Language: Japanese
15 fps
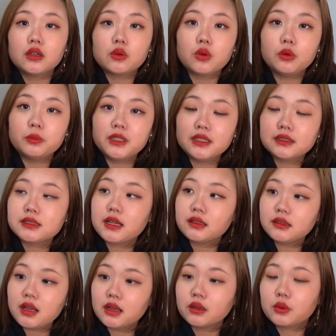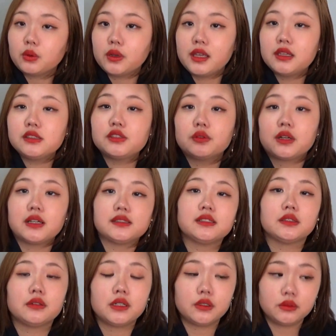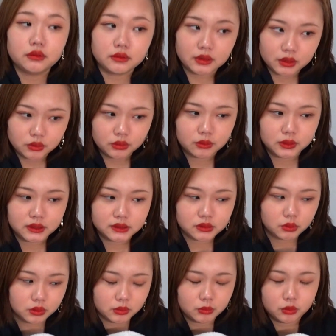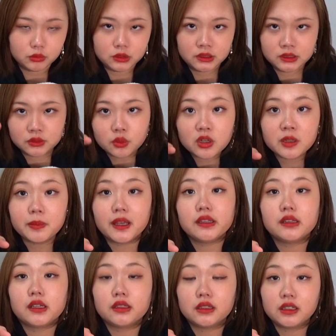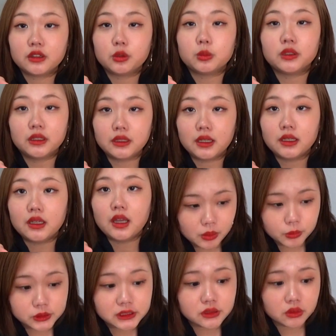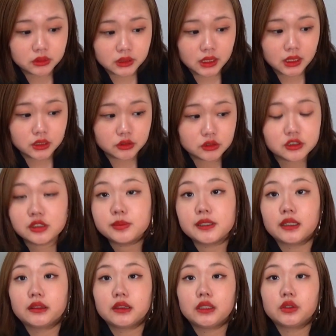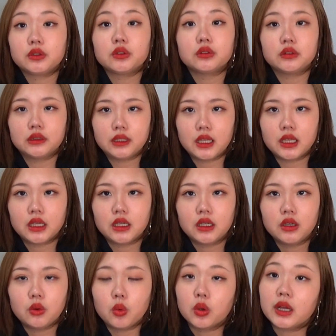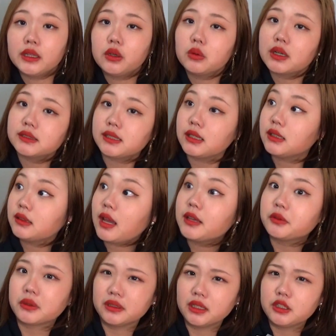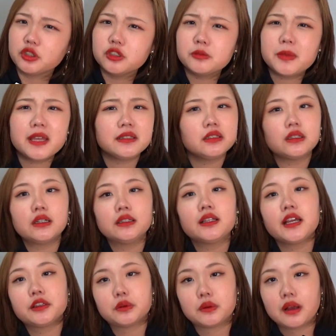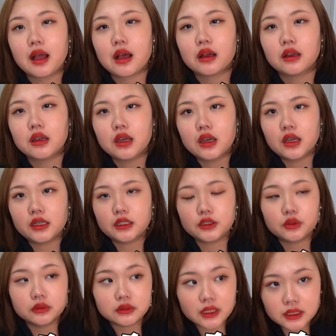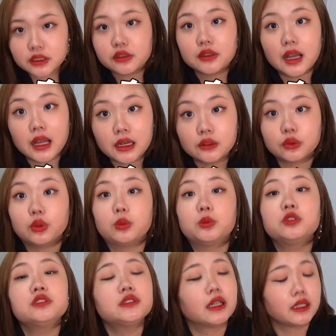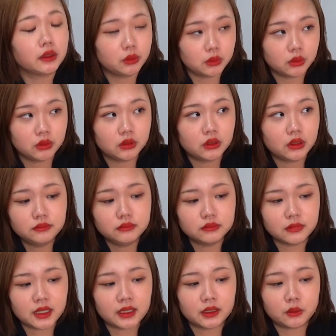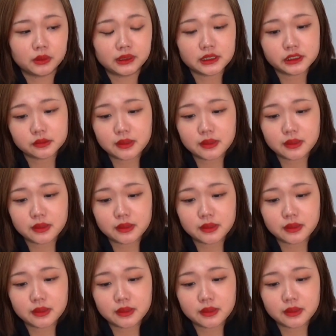こう皆さんがこう返事を返してくれるっていう私これもうすごい媒体だなと思っててもちろんね YouTube やってる人ってお金を稼ぎたいとかね有名になりたいとかいろんな理由があると思うんだけどなんか私